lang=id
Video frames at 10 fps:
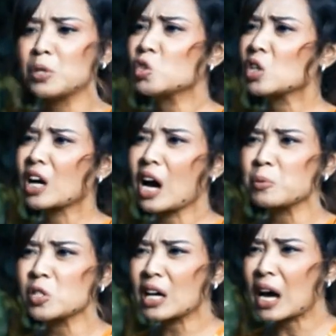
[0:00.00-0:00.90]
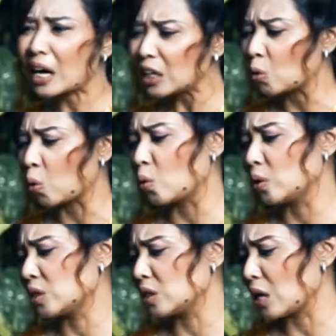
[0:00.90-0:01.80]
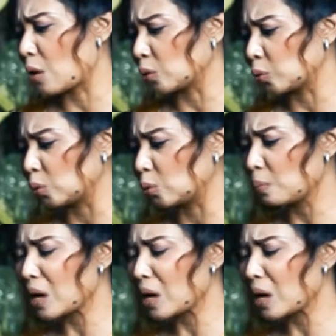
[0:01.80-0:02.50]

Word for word: mencekam sekali loh kondisinya waktu itu